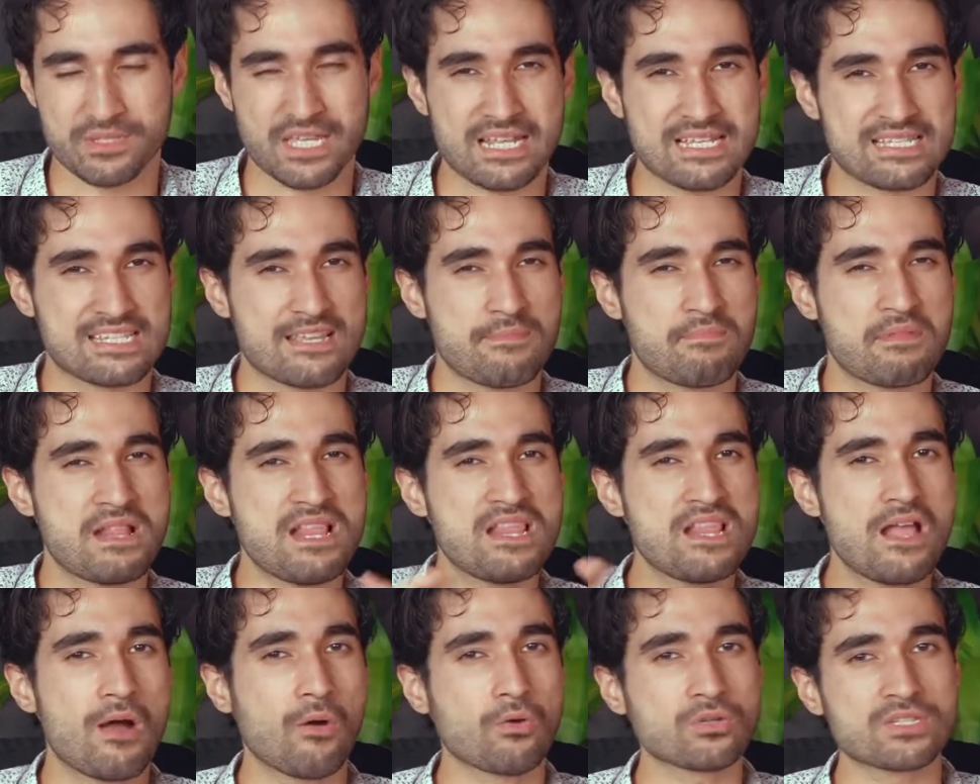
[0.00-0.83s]
Denn es gibt
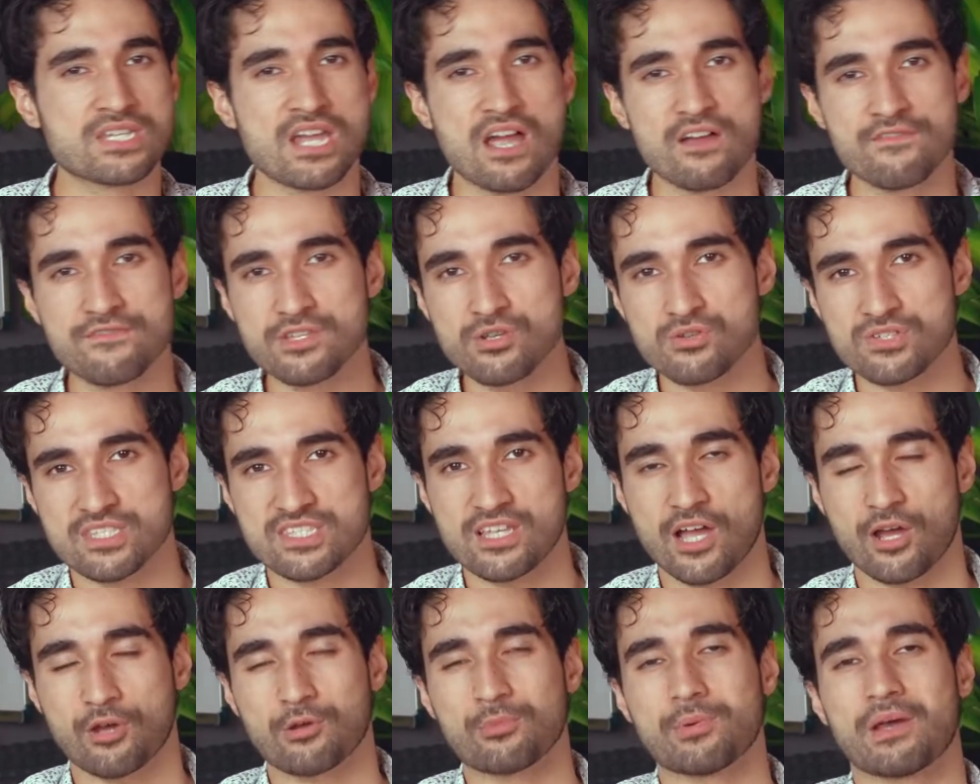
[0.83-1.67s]
lauter Videos
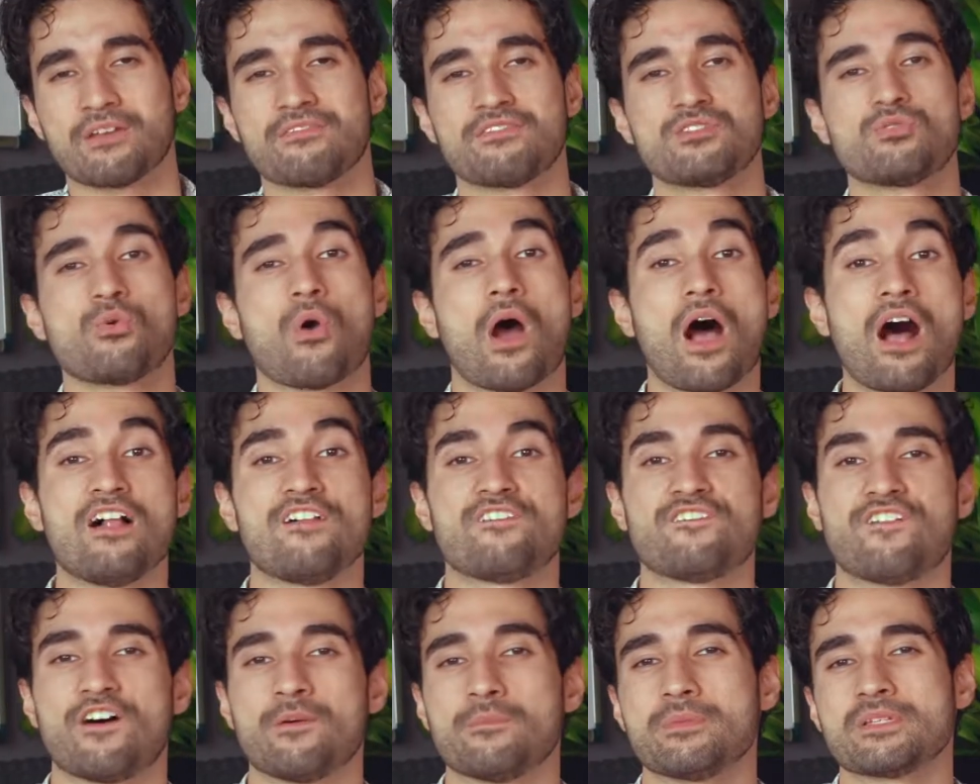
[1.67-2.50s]
darüber, wie du
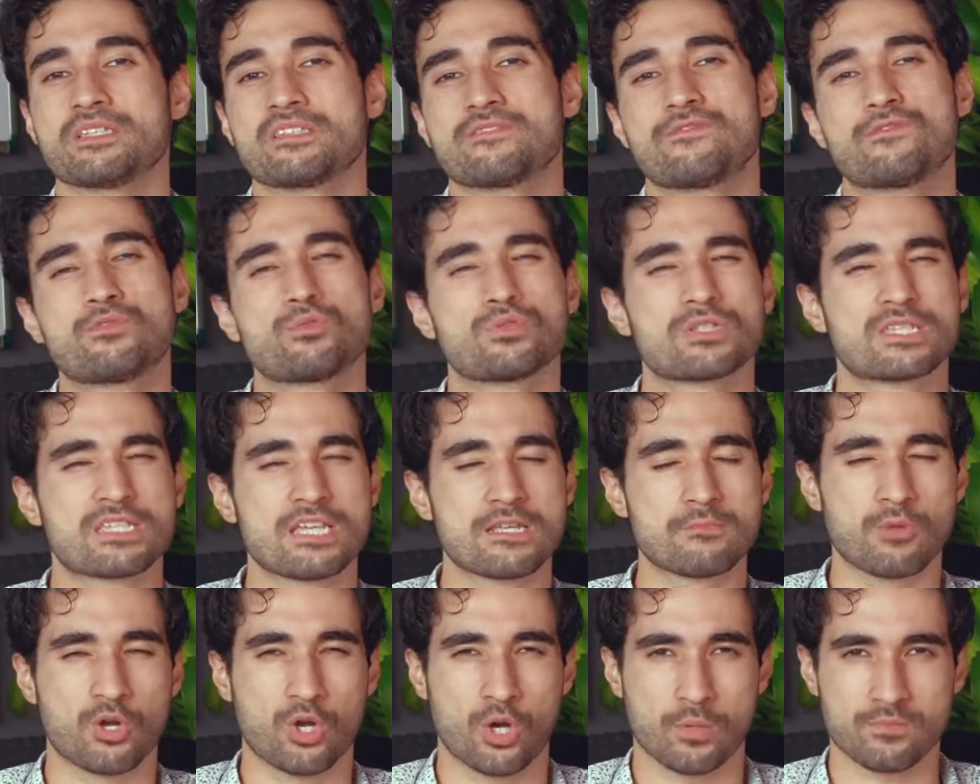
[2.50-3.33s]
Alpha bist, wie du es
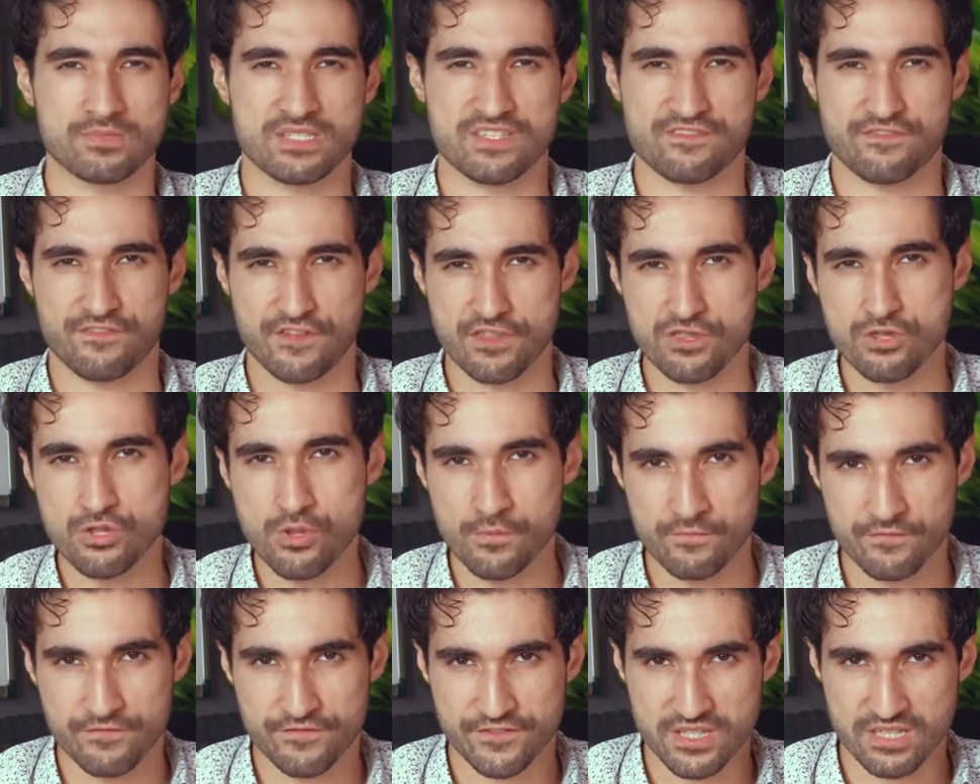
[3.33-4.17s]
hinbekommst,
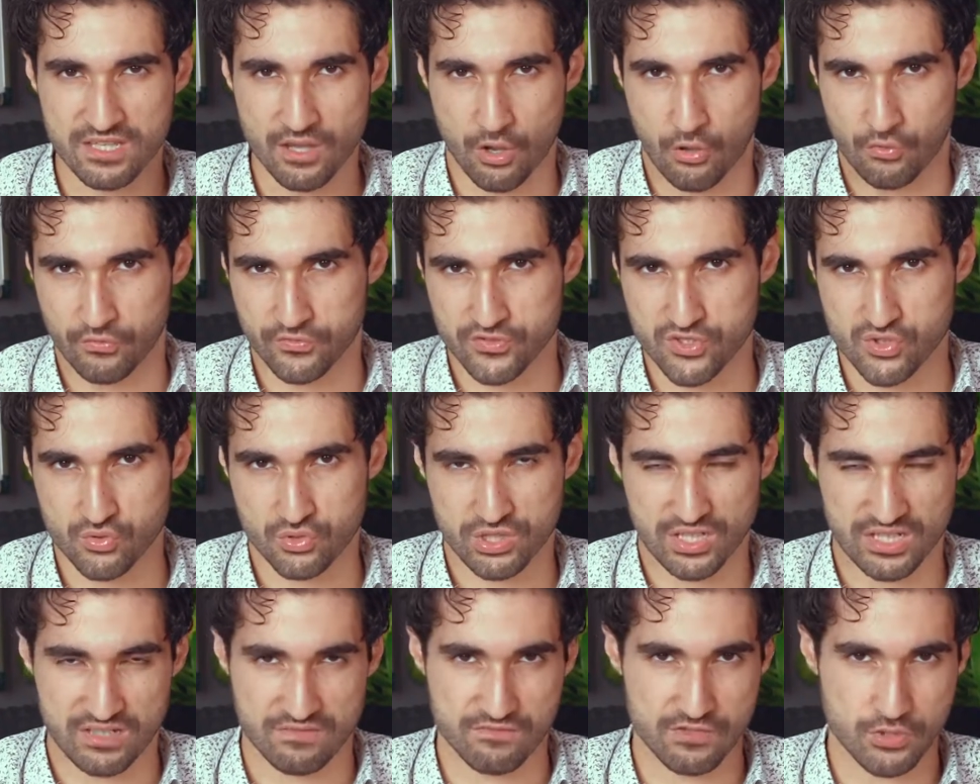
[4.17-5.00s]
vernünftig
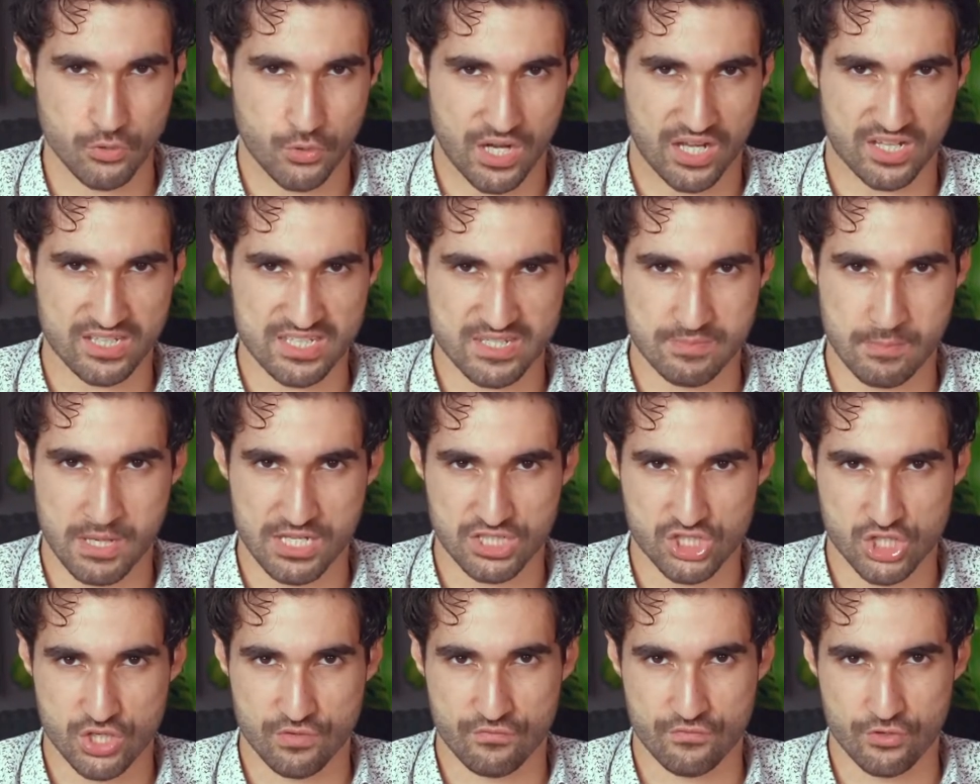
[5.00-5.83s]
aufzutreten, wie du
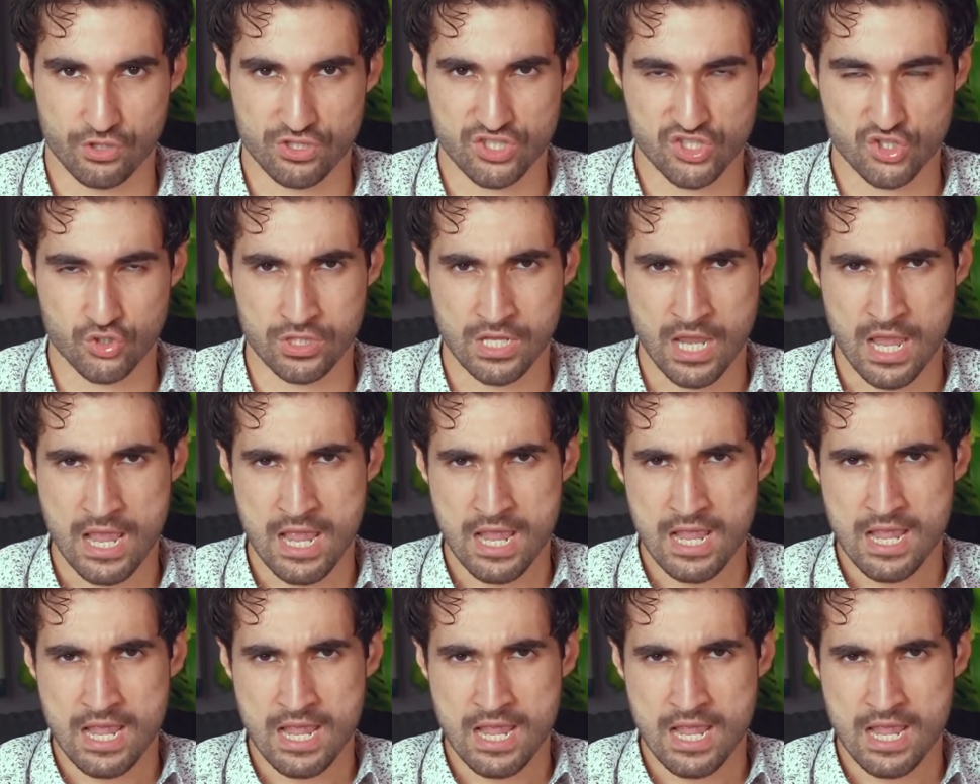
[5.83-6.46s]
charismatischer wirkst und